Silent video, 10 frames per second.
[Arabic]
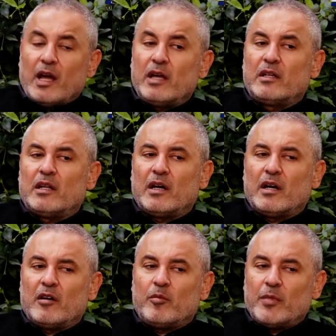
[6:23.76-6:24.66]

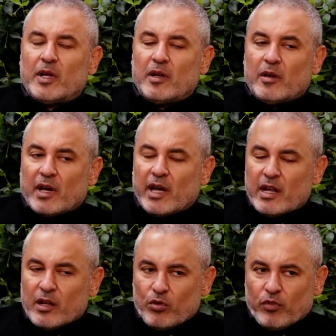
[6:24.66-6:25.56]
هيدا
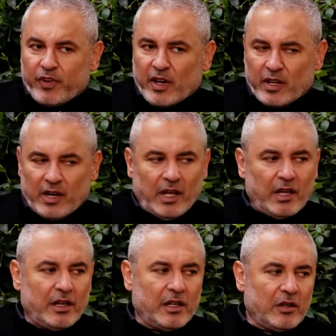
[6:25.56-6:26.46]
غير انه إيه. فخر
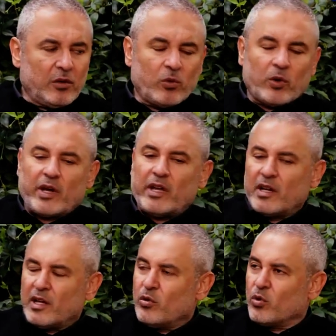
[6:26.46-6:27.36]
لنا
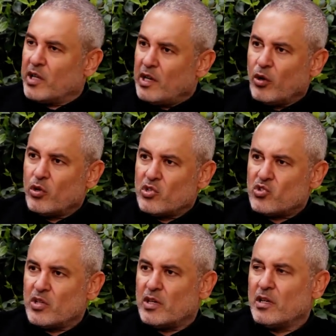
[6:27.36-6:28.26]
وغير انه كل
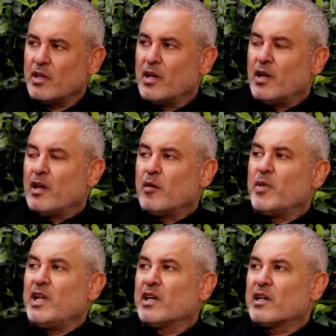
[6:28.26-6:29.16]
هالاشياء
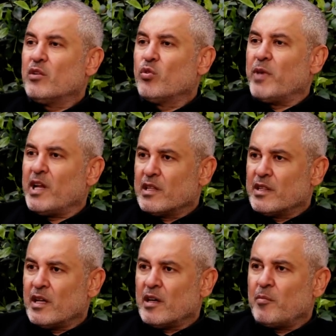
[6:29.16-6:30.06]
بقول لك انه
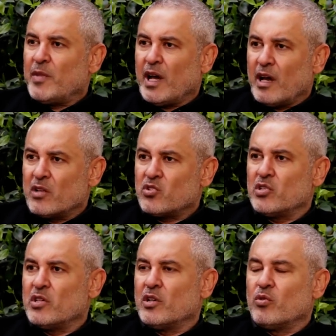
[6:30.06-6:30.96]
بلدنا بحاجه
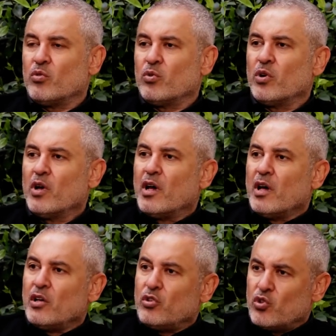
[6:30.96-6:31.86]
انه
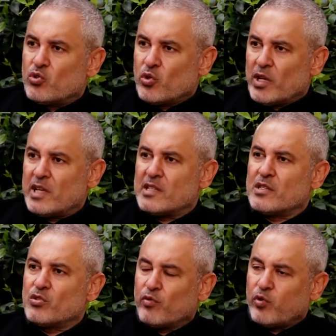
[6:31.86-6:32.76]
يجوا ناس
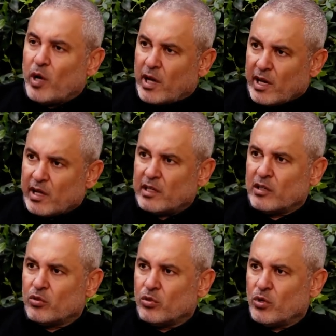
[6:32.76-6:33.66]
يشوفوا على
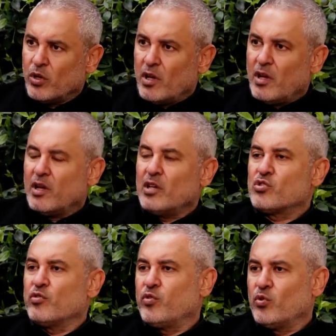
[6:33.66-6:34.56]
حقيقته
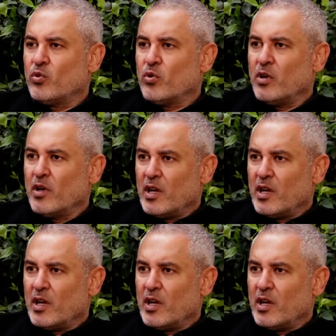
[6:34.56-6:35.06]
يشوفوا